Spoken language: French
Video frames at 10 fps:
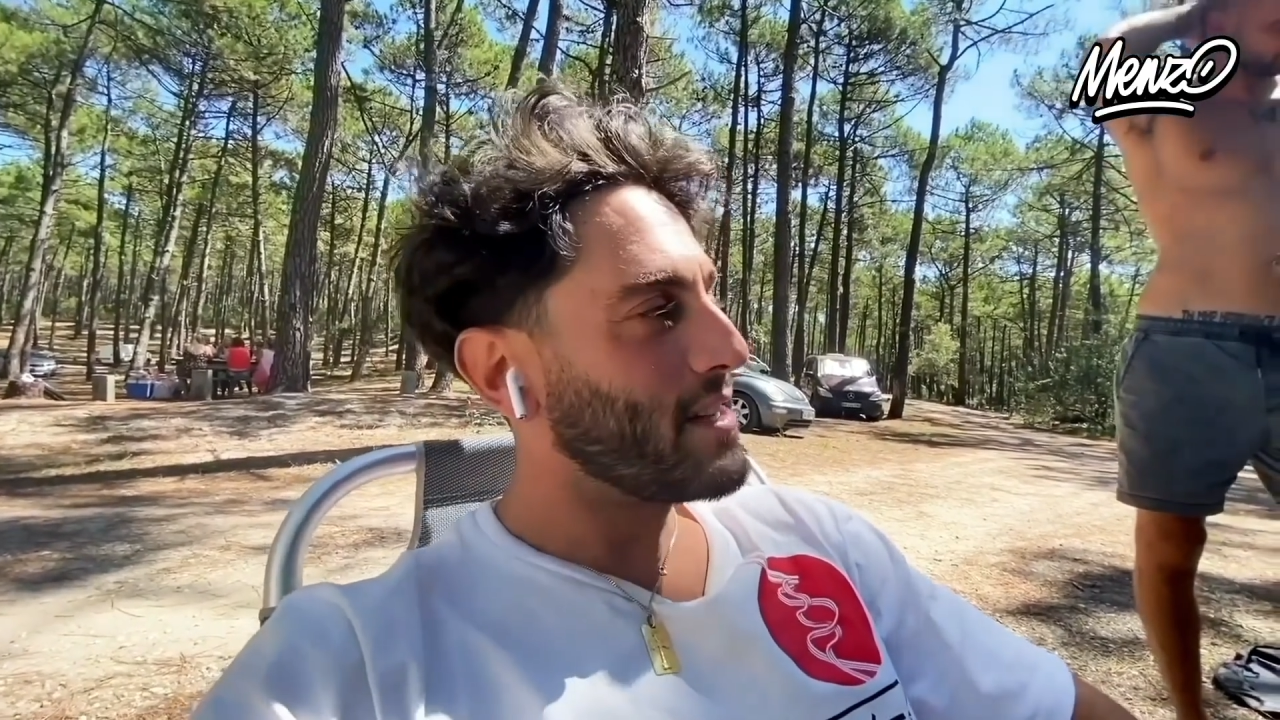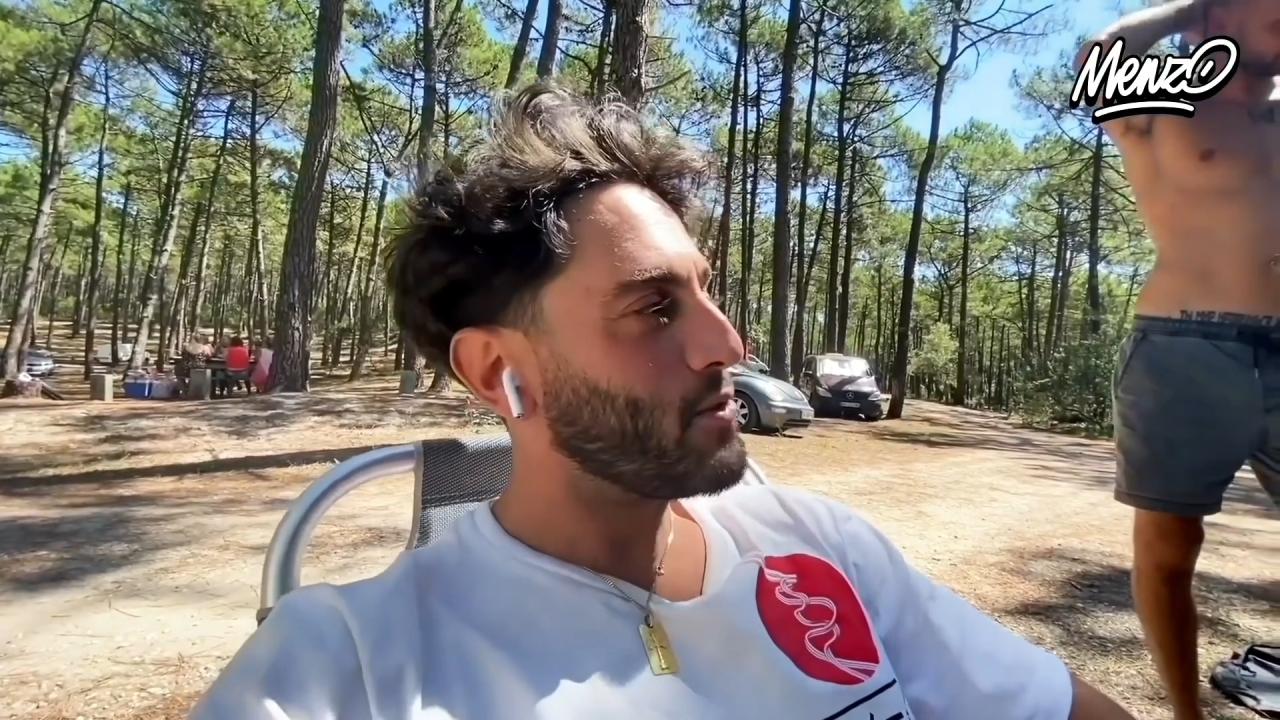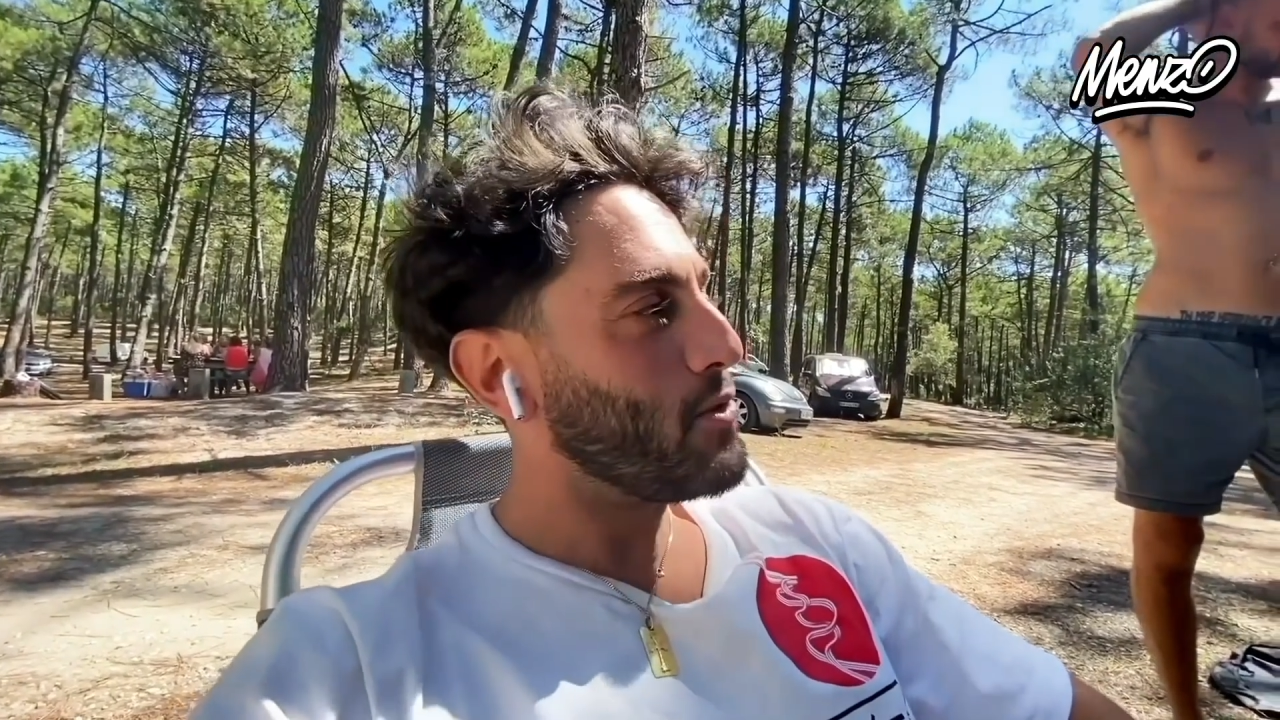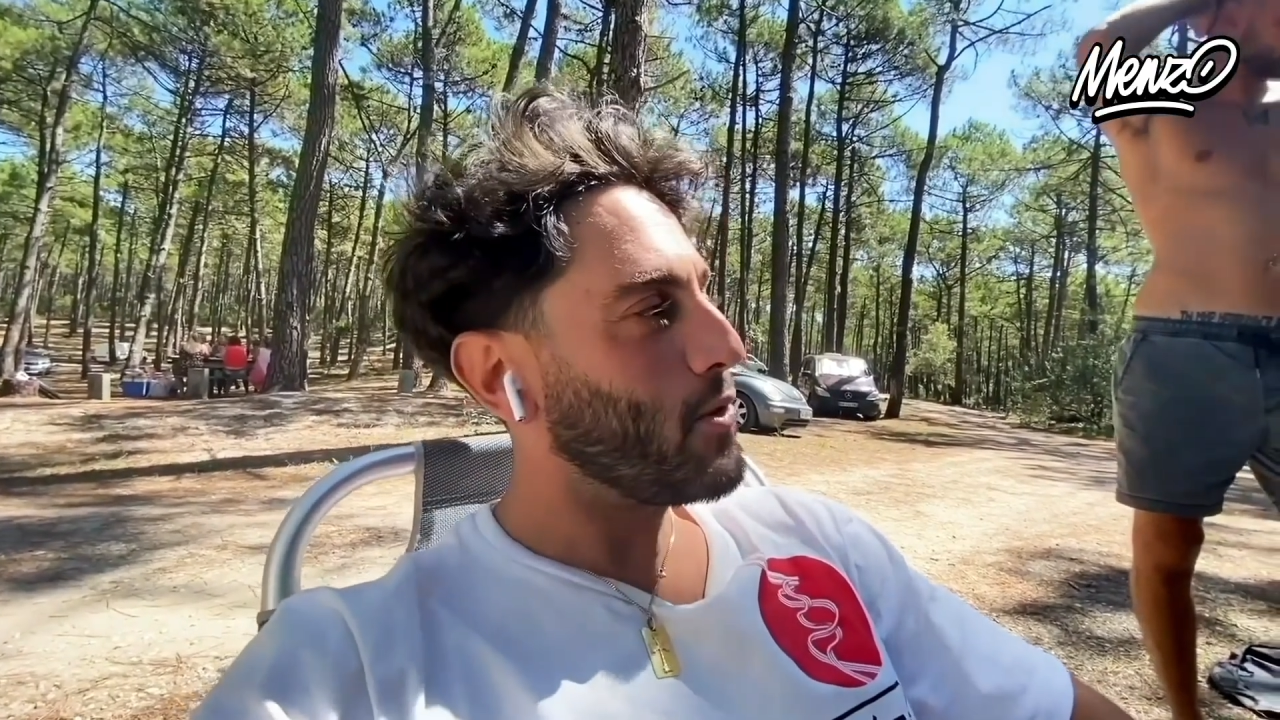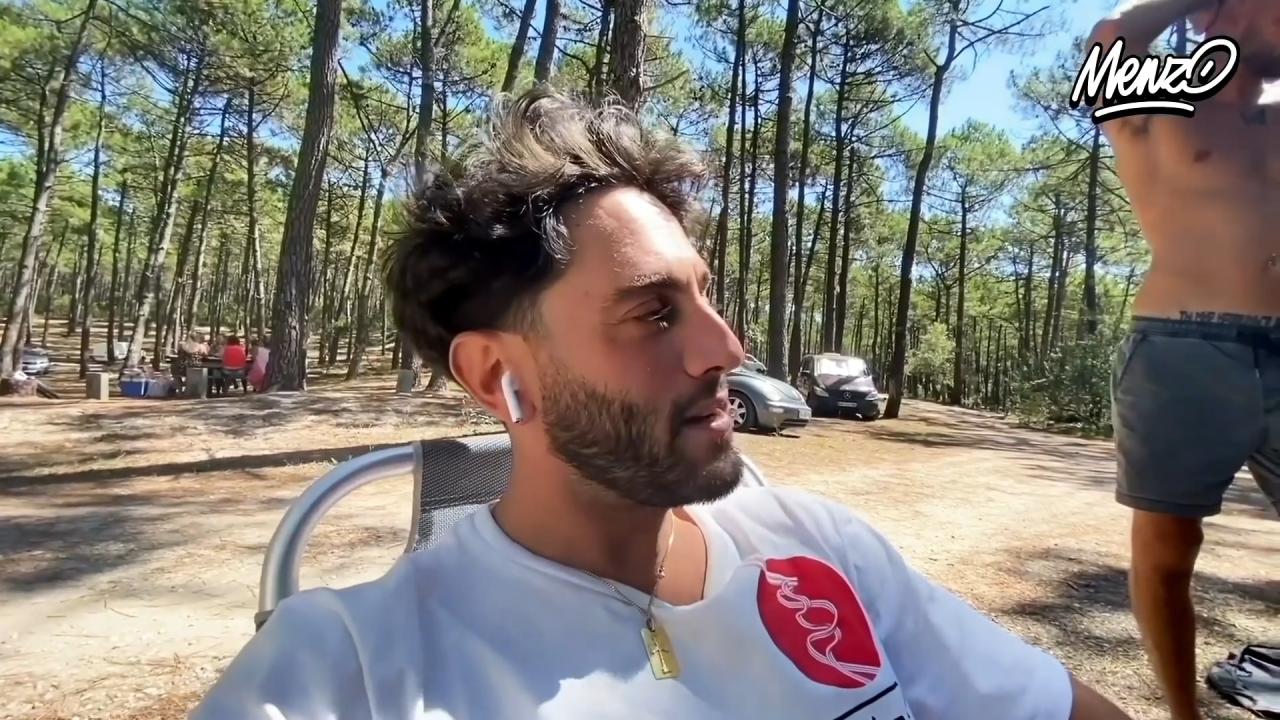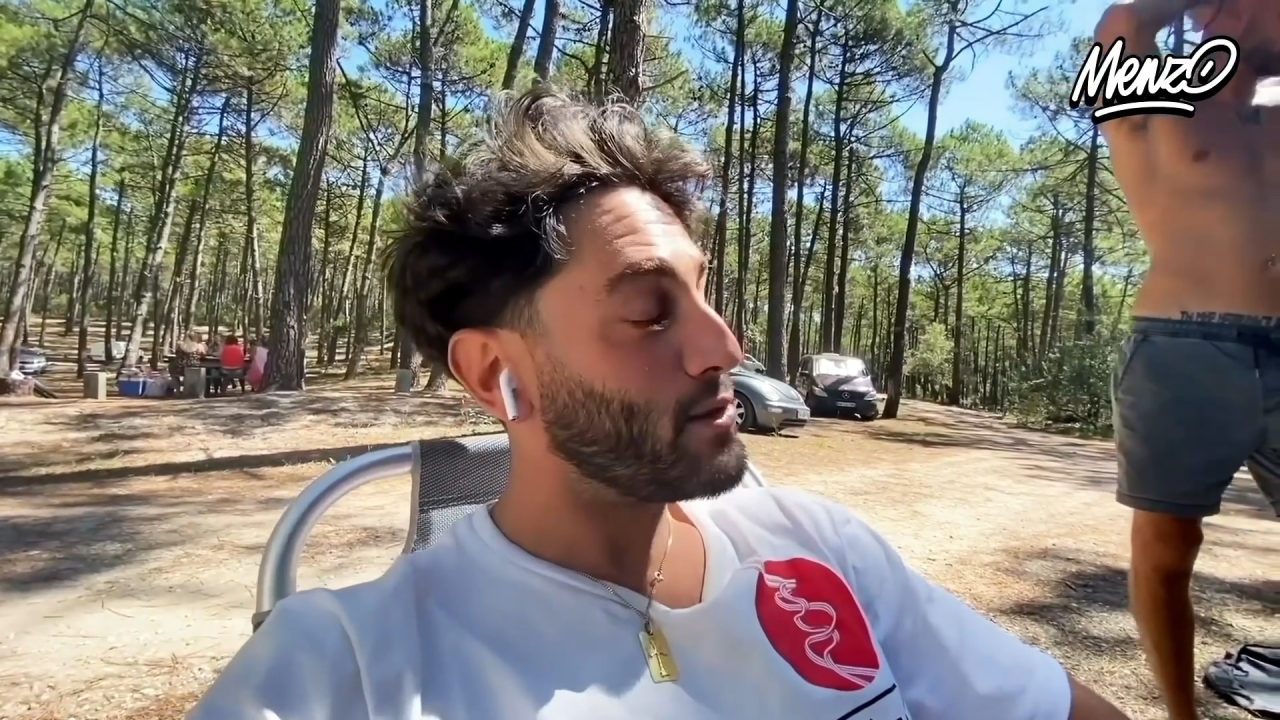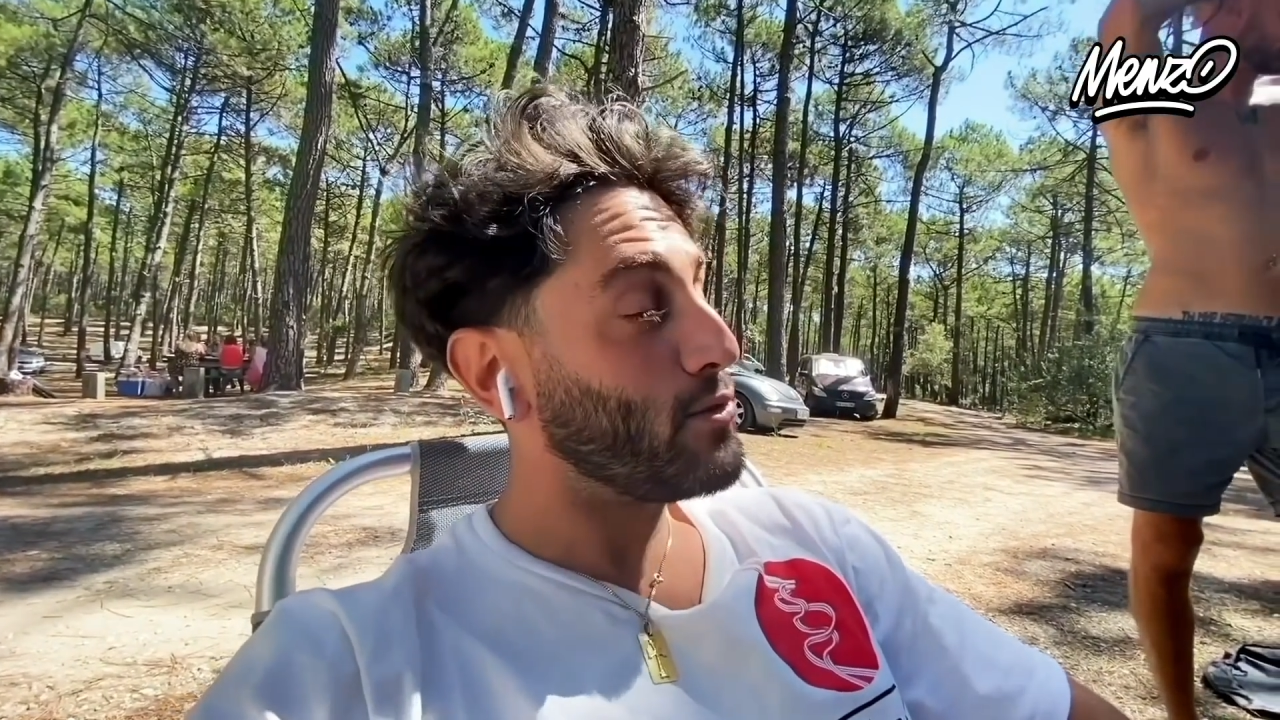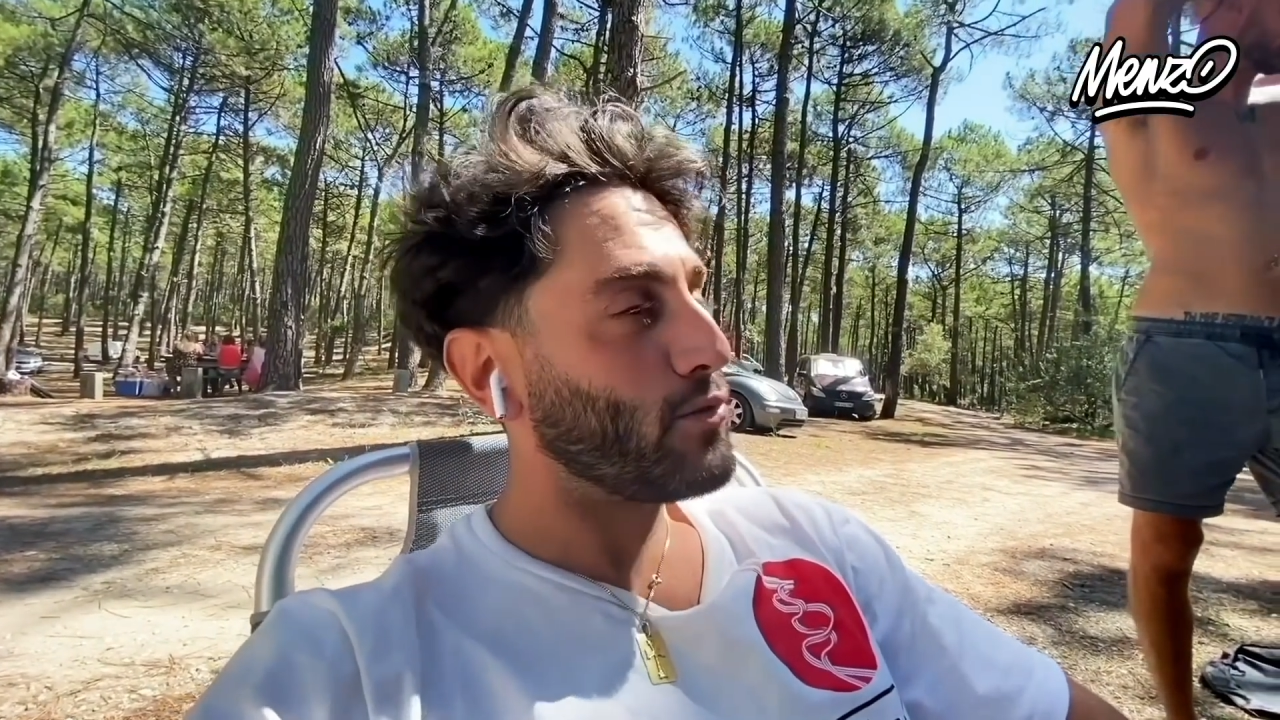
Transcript: coloration